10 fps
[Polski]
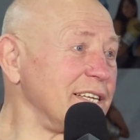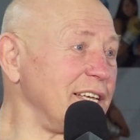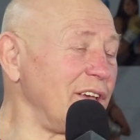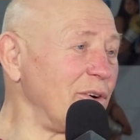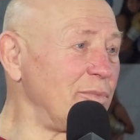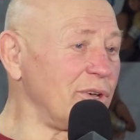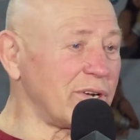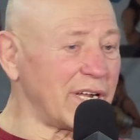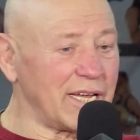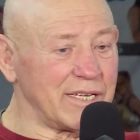i ją
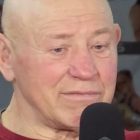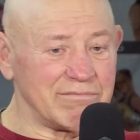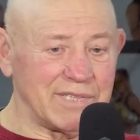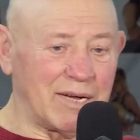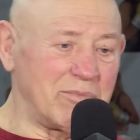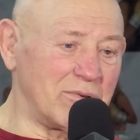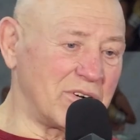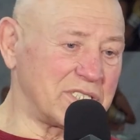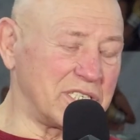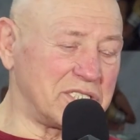biorę. Tam
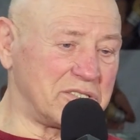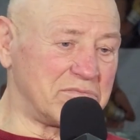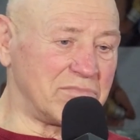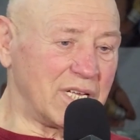było gdzieś,